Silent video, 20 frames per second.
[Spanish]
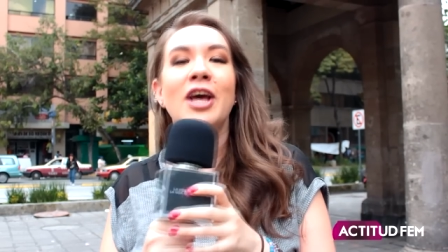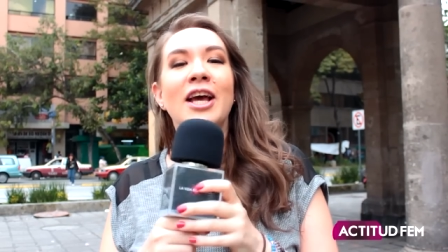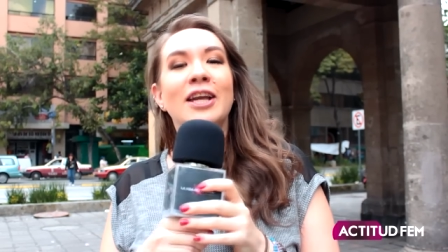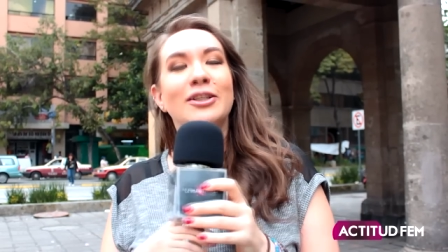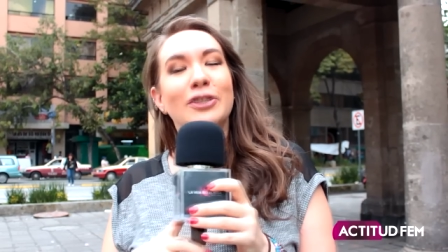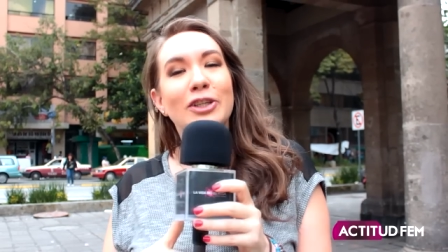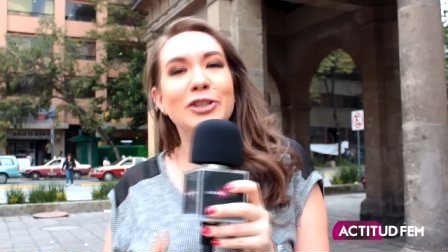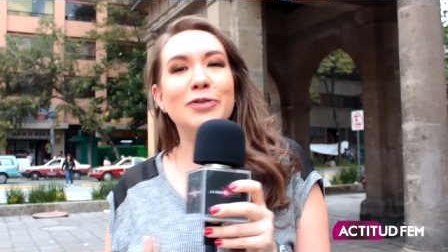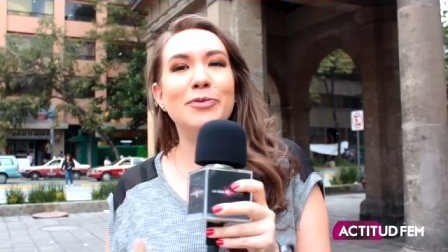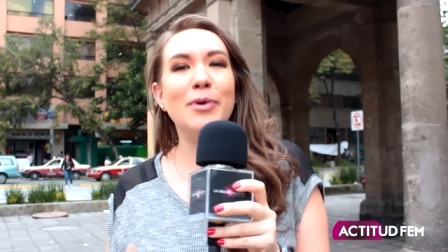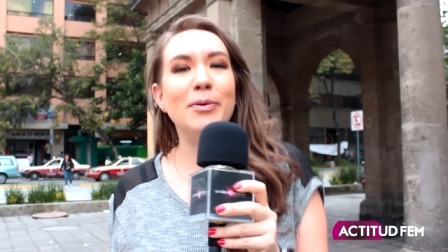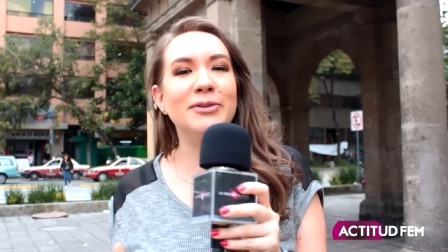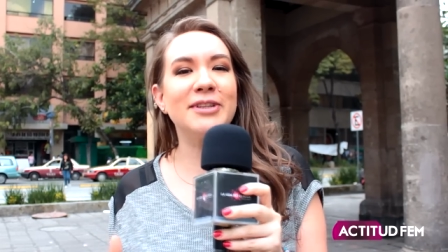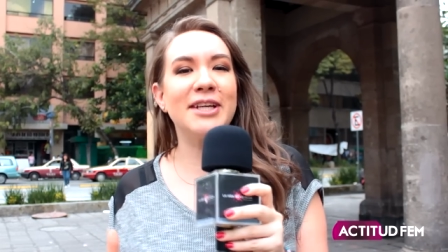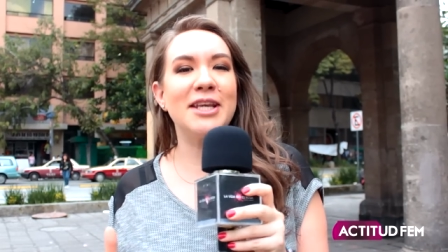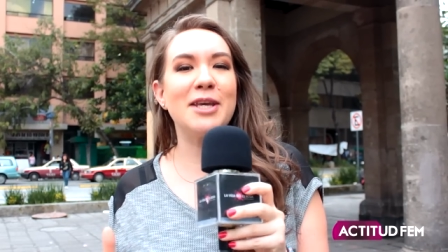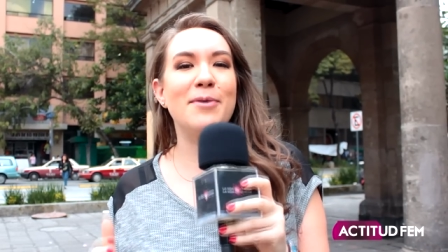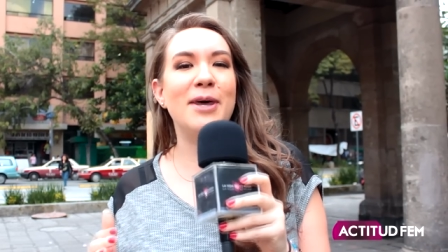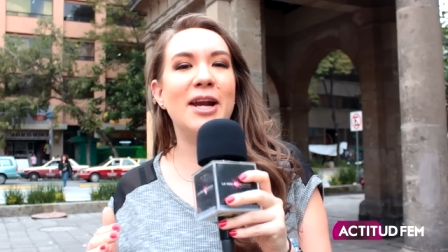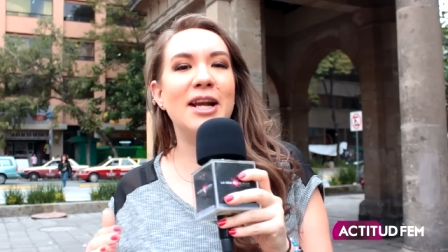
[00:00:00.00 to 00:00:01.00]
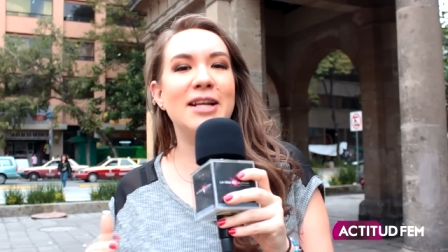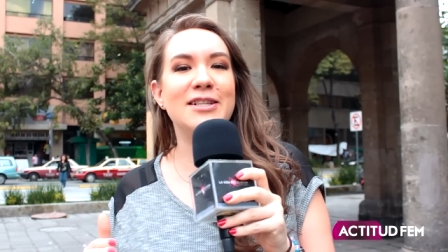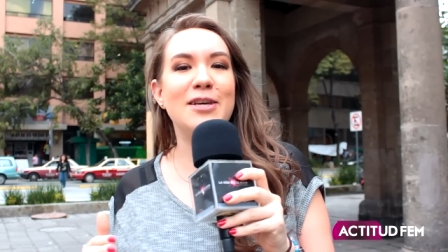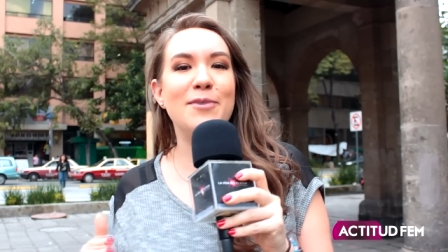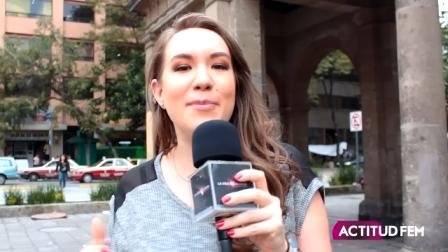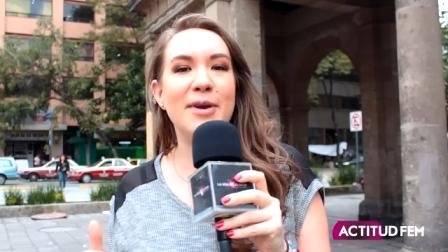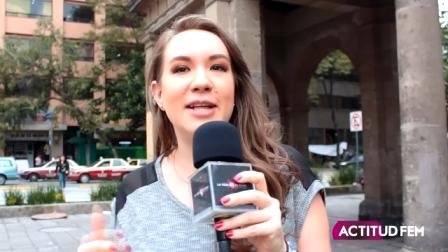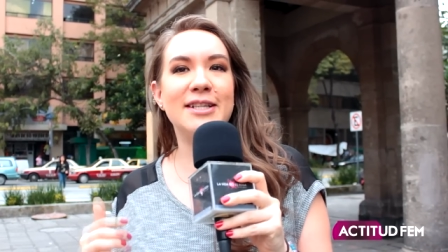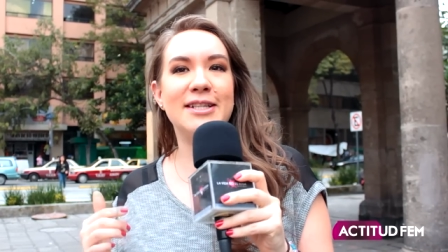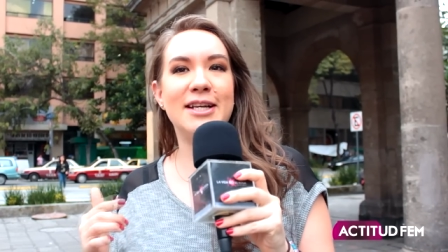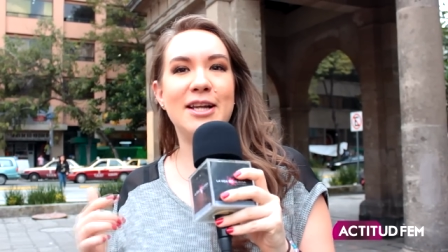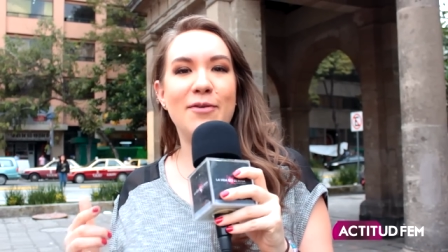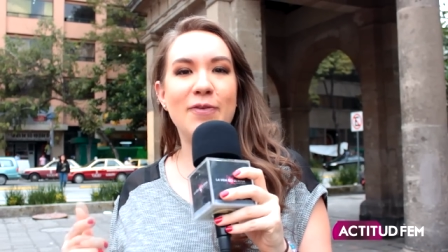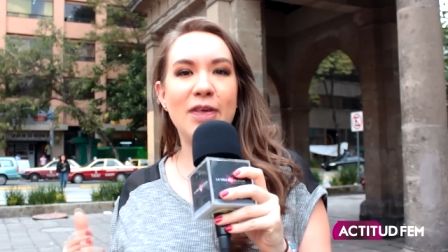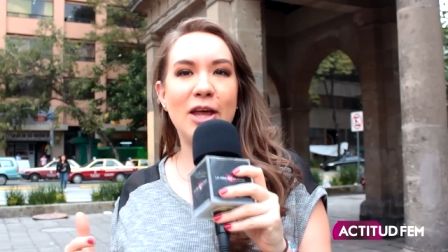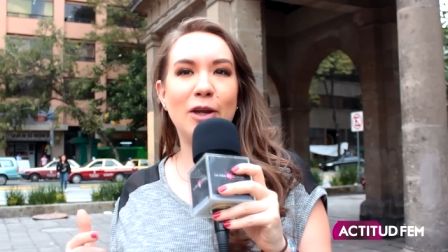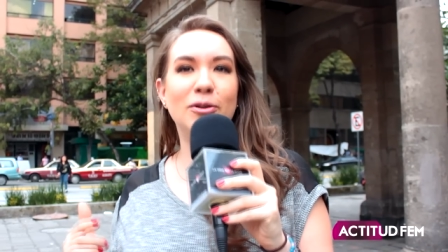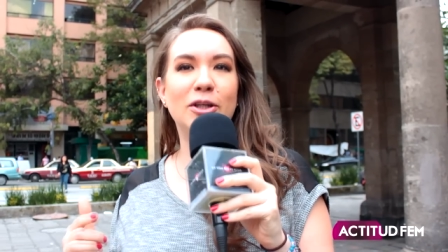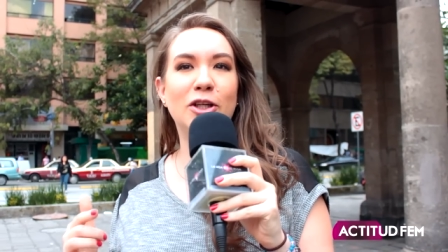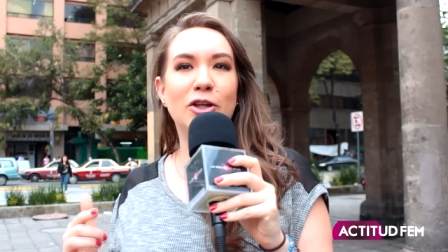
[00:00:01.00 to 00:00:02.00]
Entonces vamos a llevar las cámaras de la
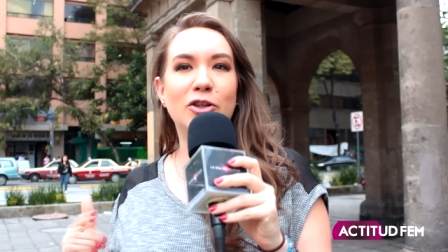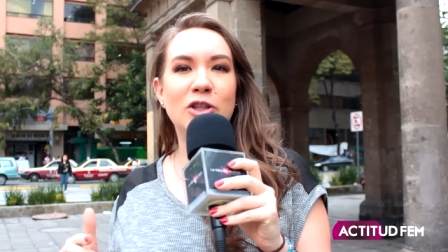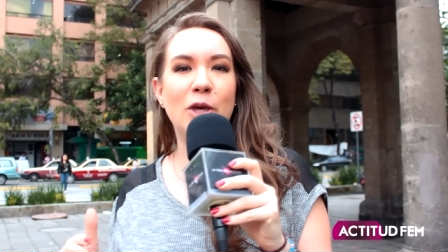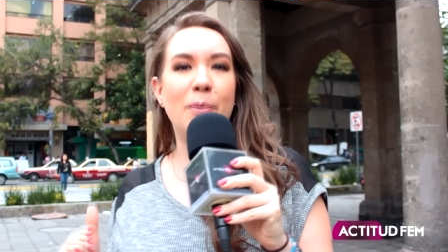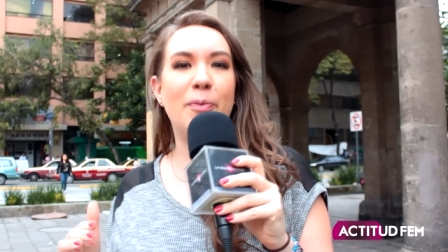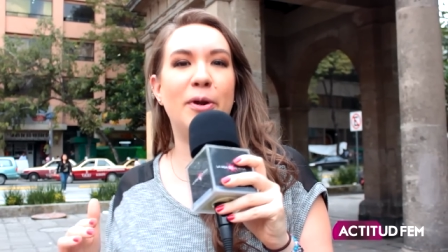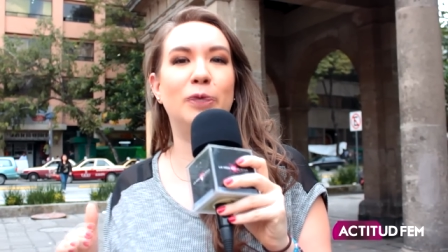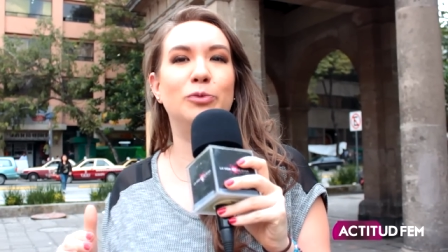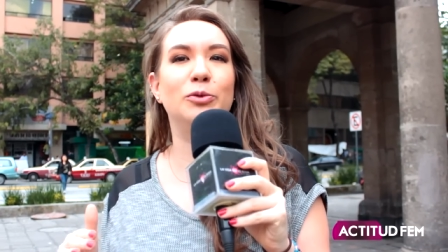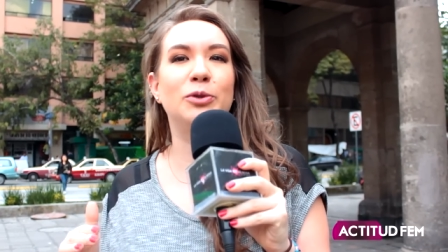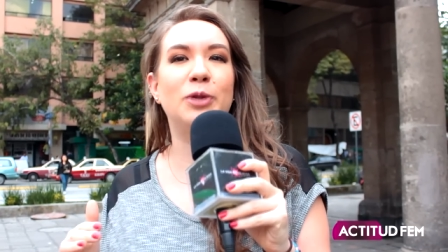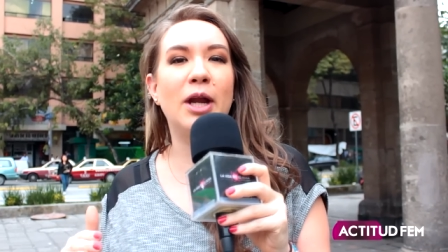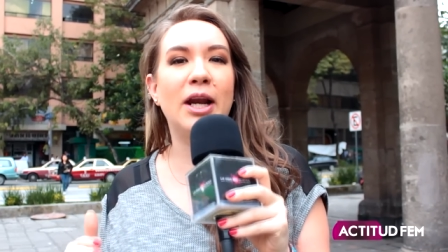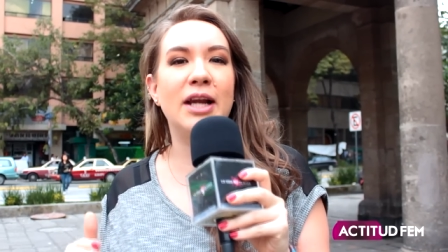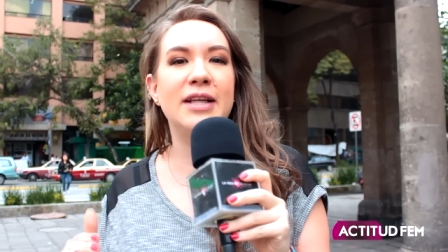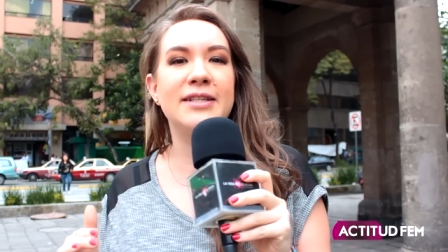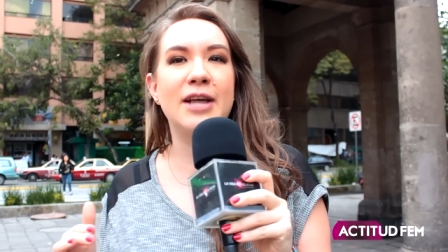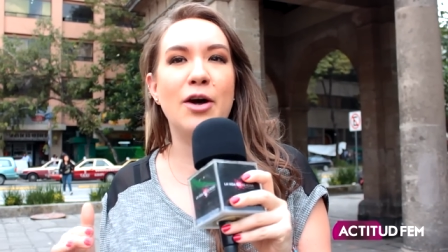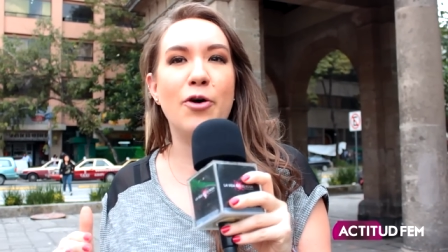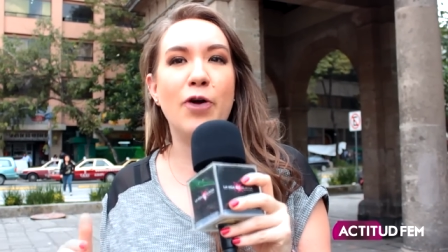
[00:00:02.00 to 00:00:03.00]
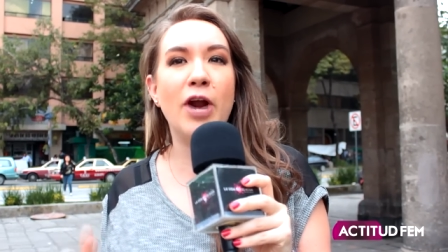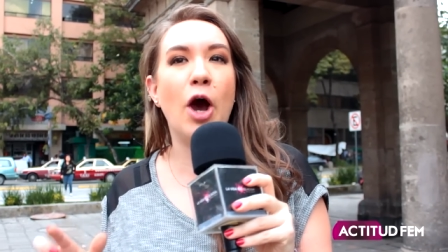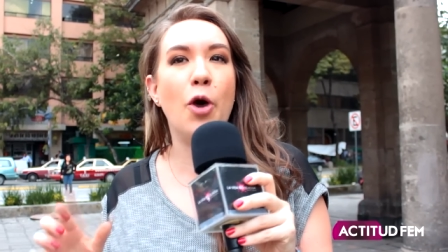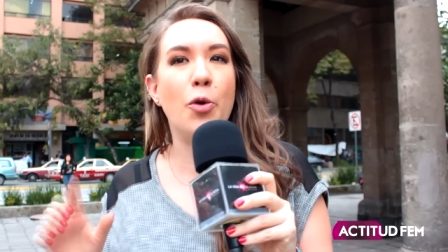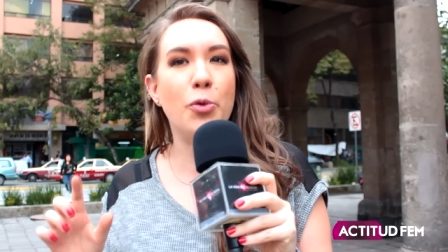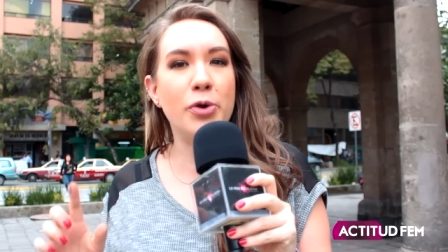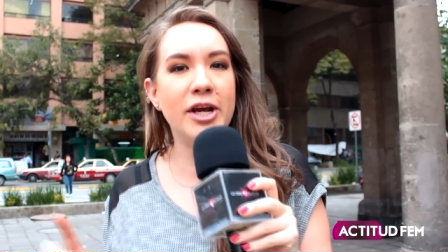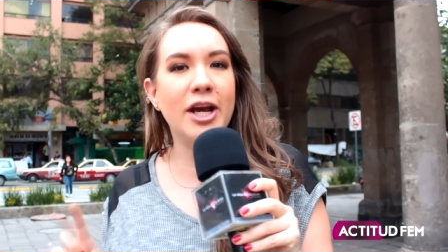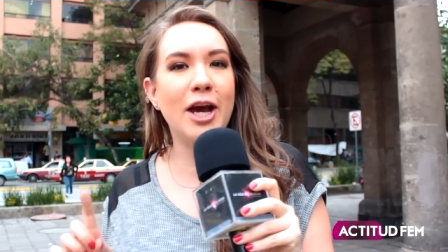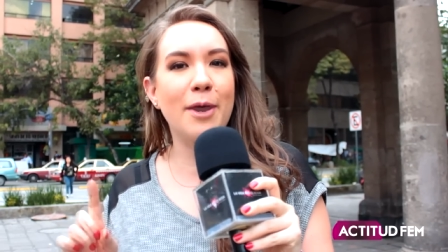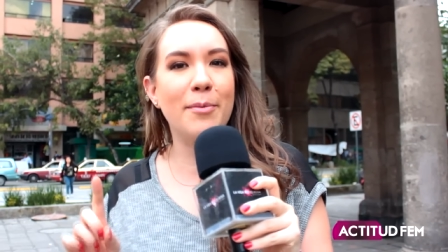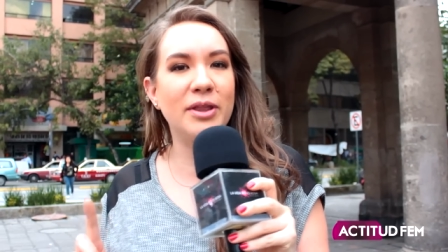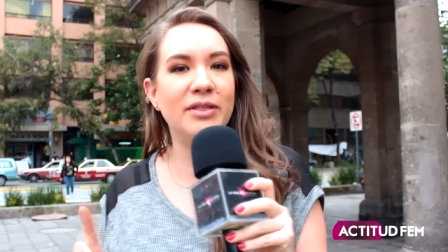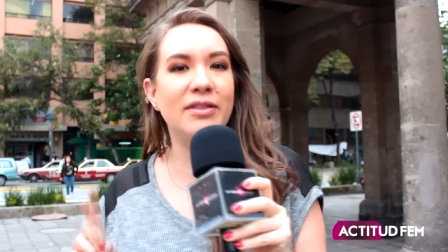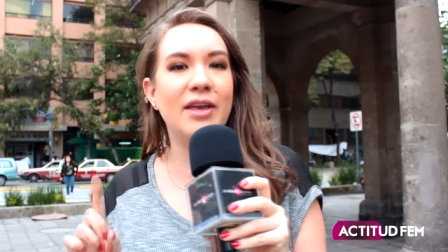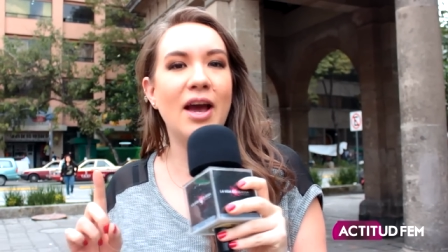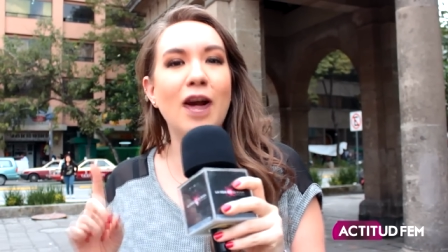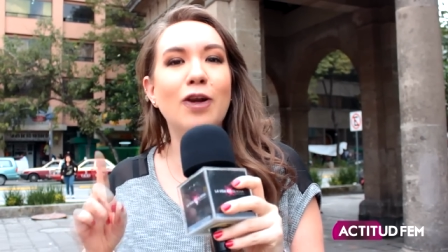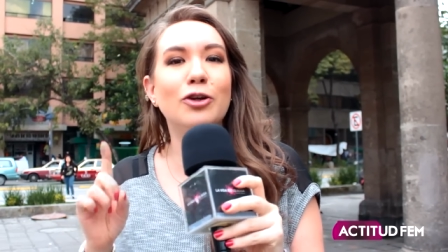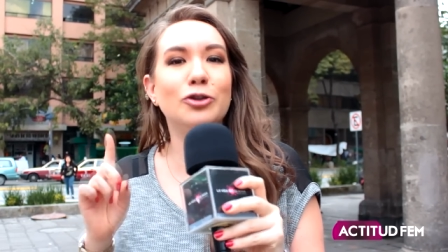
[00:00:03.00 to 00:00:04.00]
vida nueva rosa a preguntarles ahora
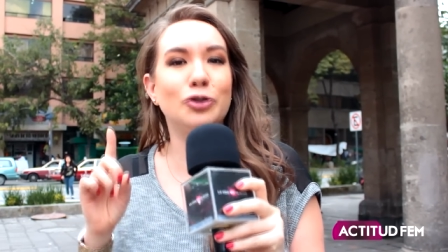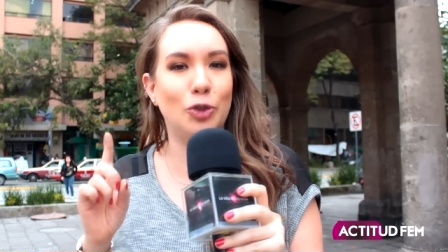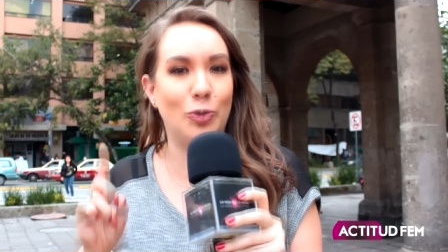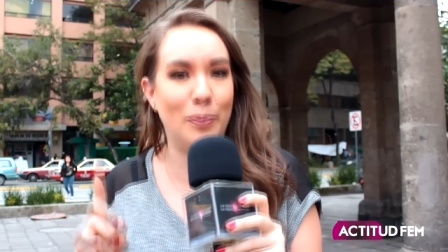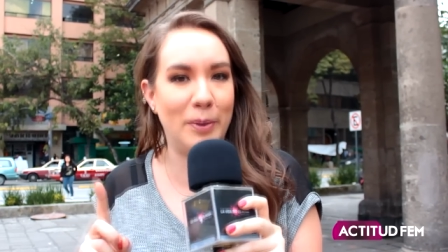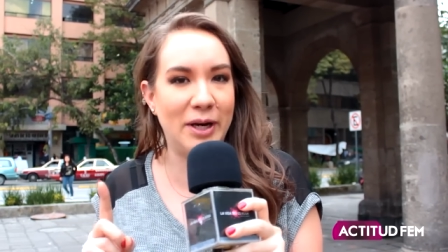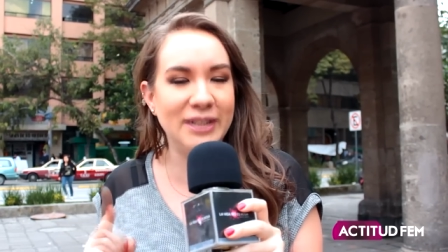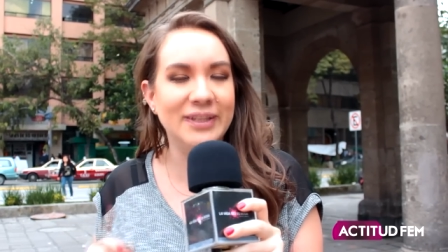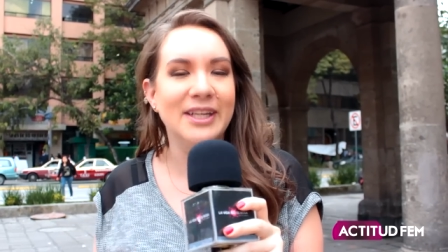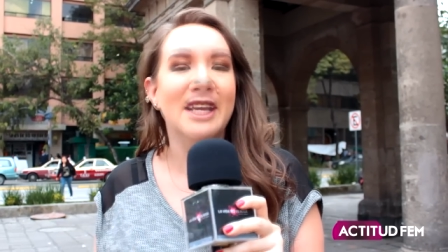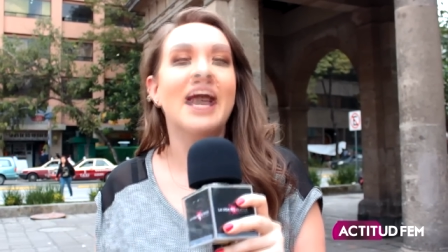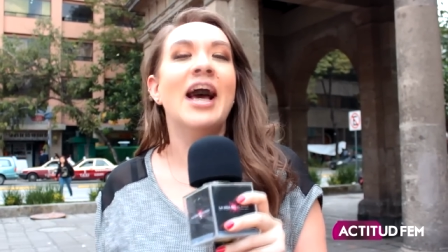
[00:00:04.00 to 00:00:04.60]
únicamente a los hombres